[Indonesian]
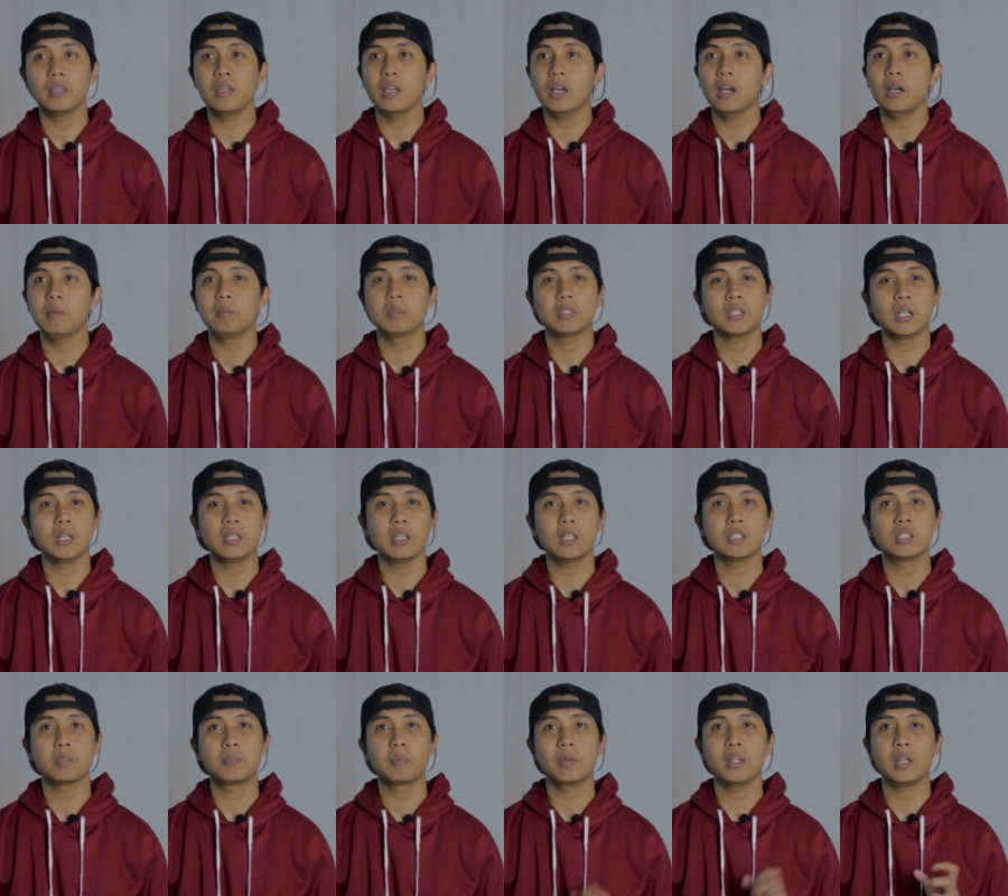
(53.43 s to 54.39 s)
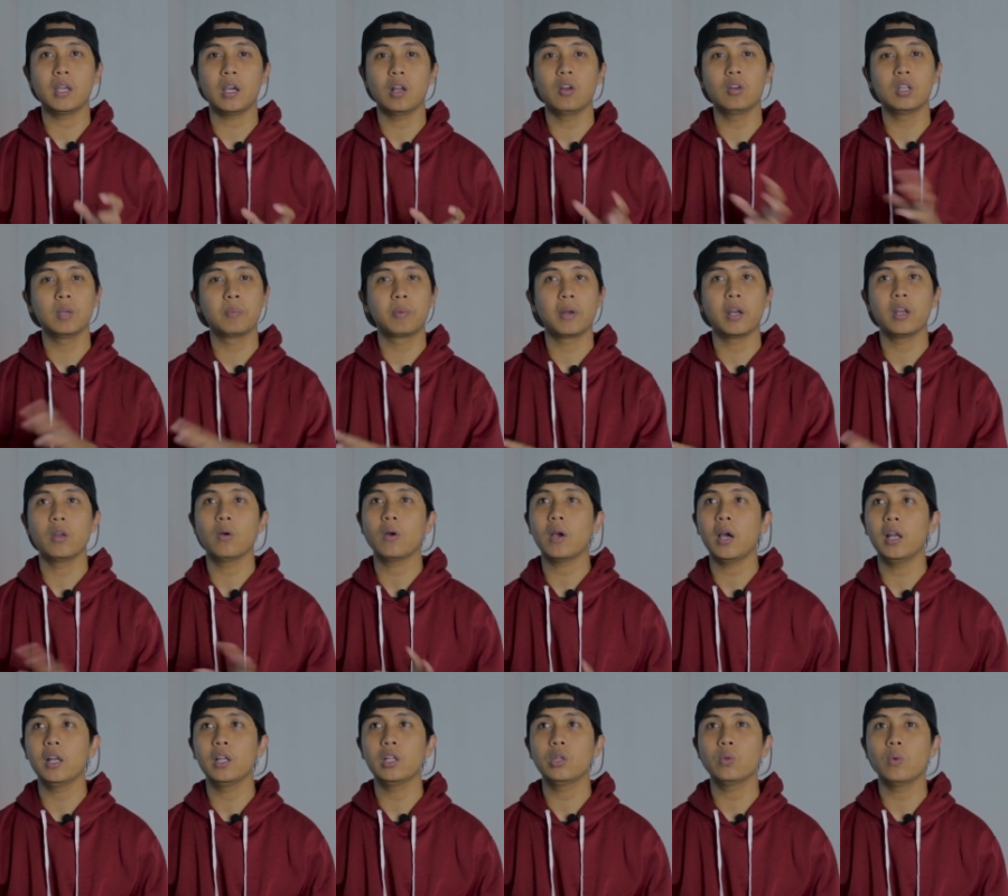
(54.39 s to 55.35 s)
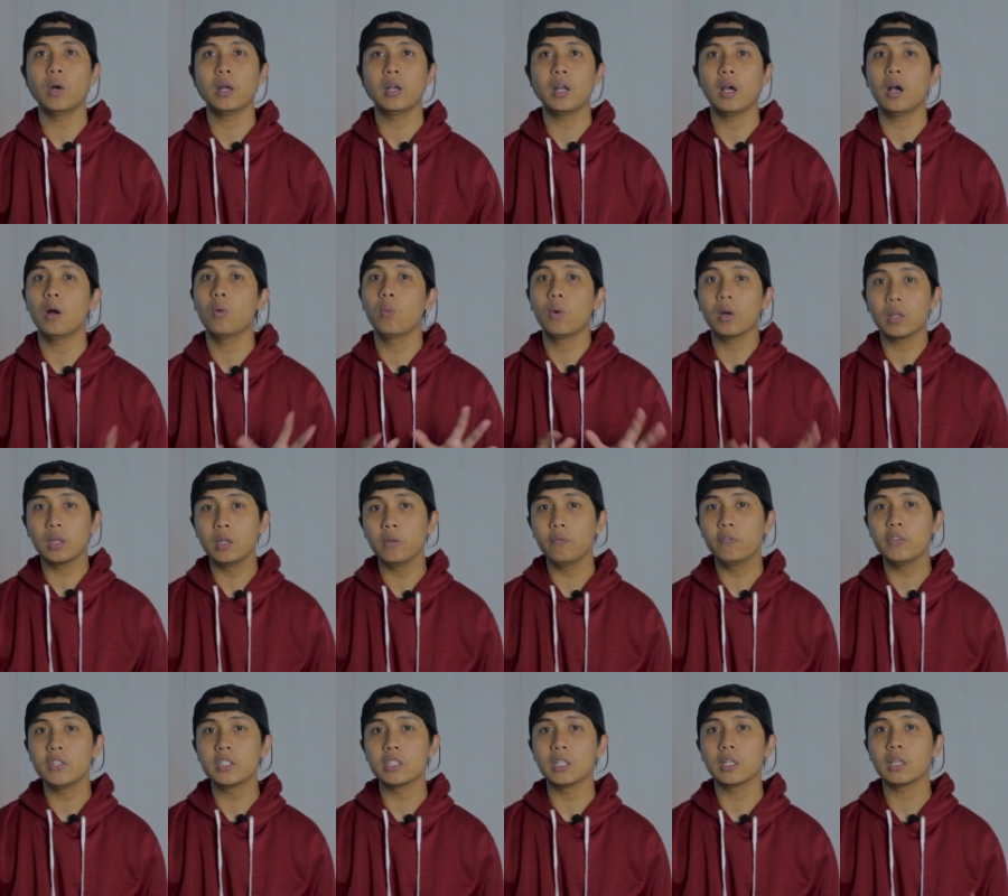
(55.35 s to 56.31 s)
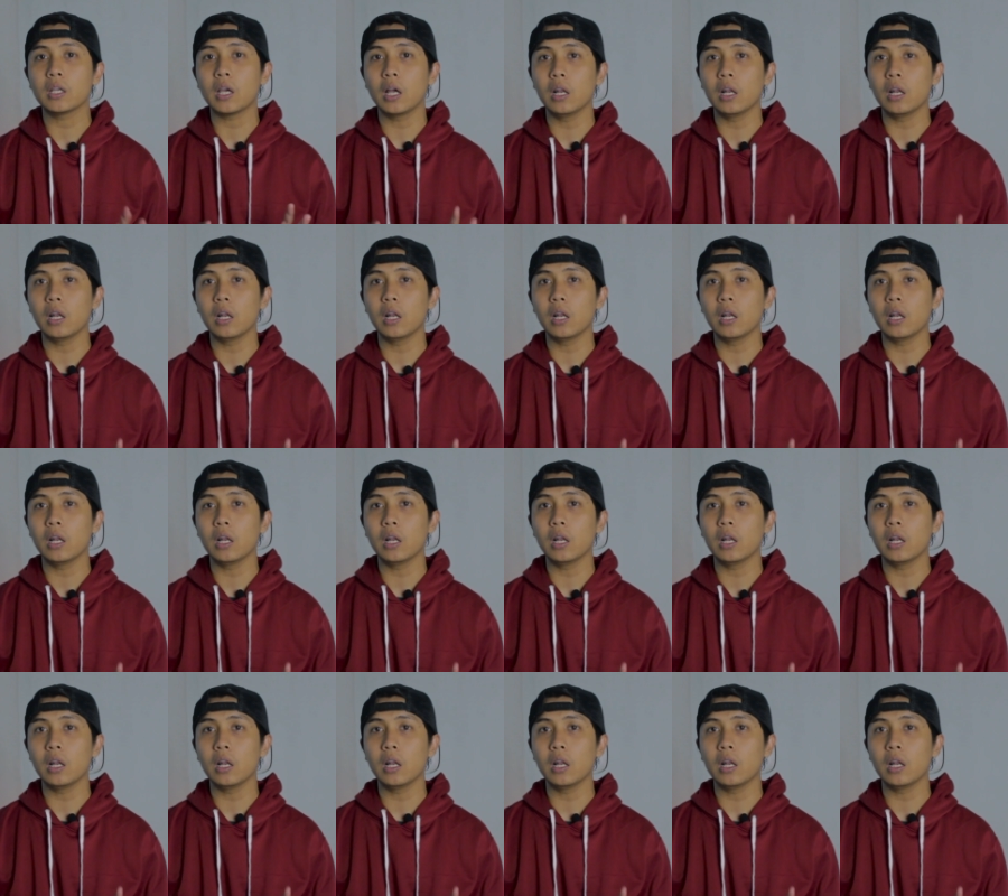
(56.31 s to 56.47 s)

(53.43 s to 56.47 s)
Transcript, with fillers: Ya, misalnya seperti kalau di brand lokal itu ada World Division,